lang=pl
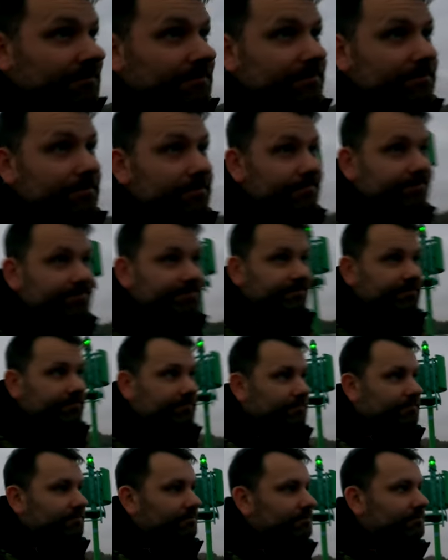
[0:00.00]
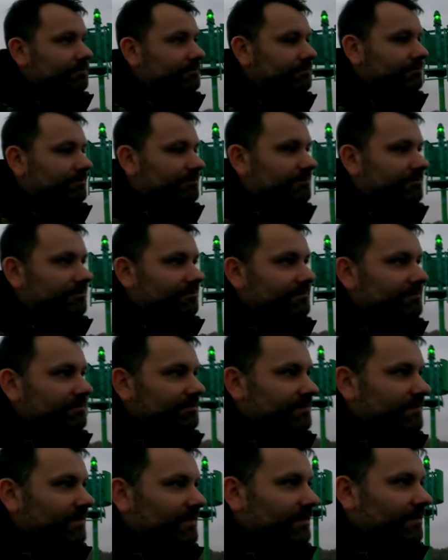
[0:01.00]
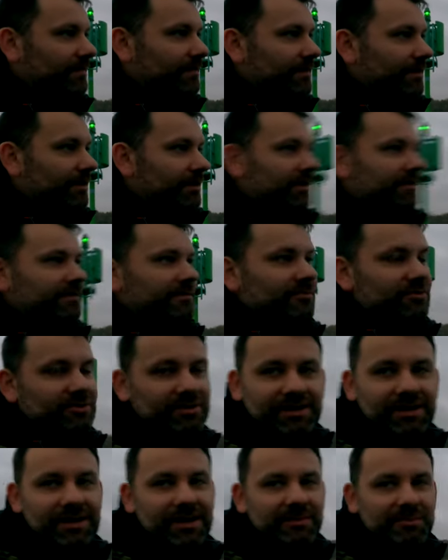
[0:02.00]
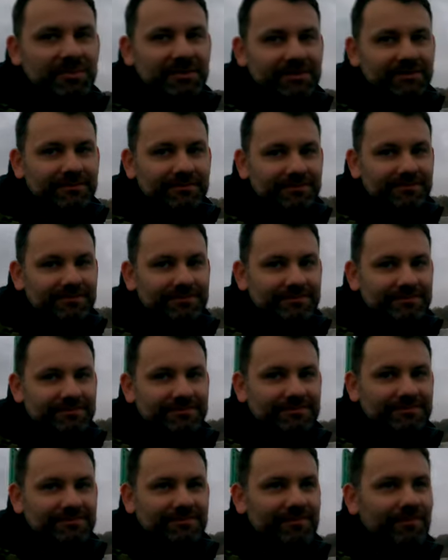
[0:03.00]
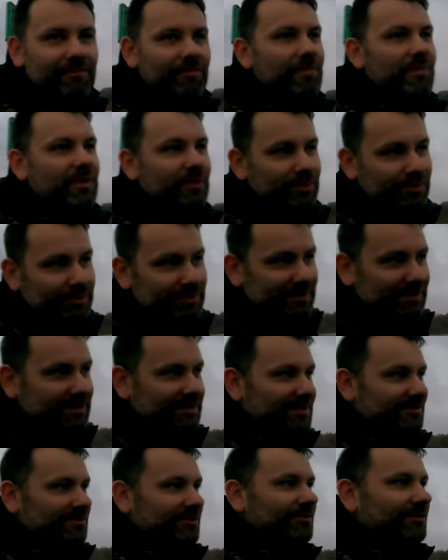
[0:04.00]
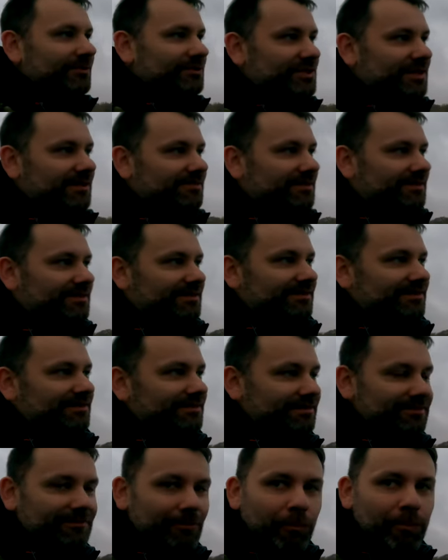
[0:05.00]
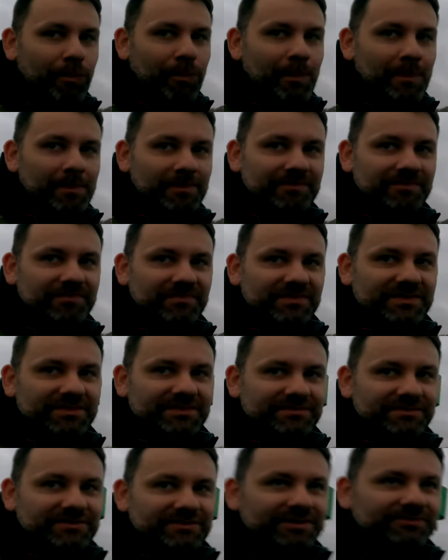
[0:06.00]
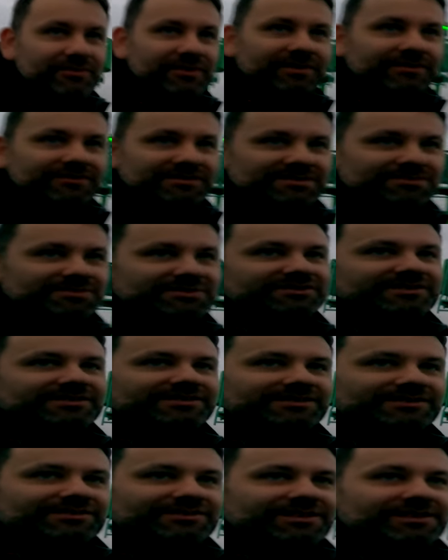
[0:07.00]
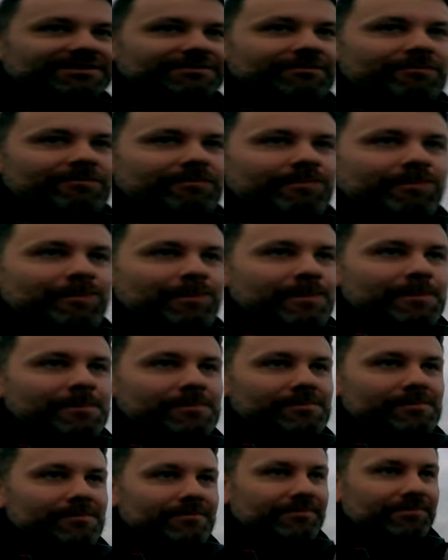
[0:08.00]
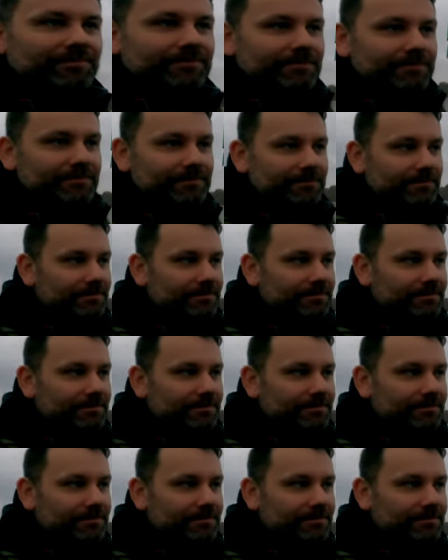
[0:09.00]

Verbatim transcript: ta sama sytuacja co tu. Ryby te same. Nie wiem, czy nie lepiej. Nie wiesz, czy nie lepiej. No bo pod tymi łodziami to zazwyczaj mogą sobie siedzieć, nie? Aha. Ja myślę,